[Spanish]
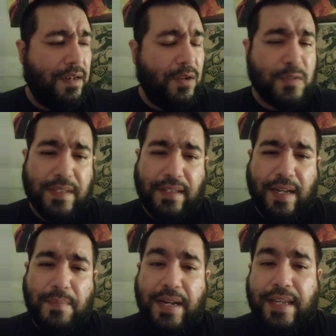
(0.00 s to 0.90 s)
los venden
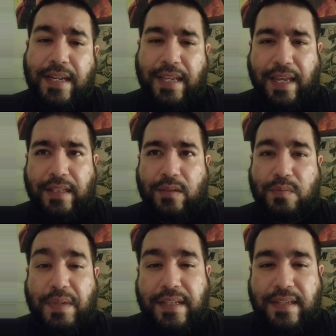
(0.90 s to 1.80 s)
en
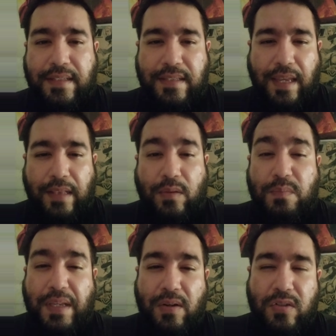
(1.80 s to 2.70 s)
1500,
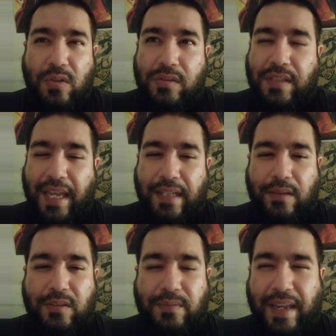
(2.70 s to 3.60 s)
1600,
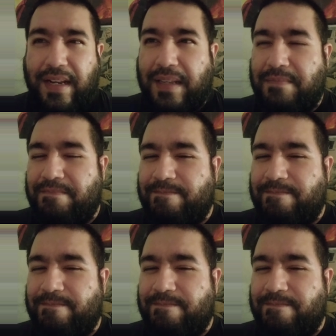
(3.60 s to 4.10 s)
1800, vayan y...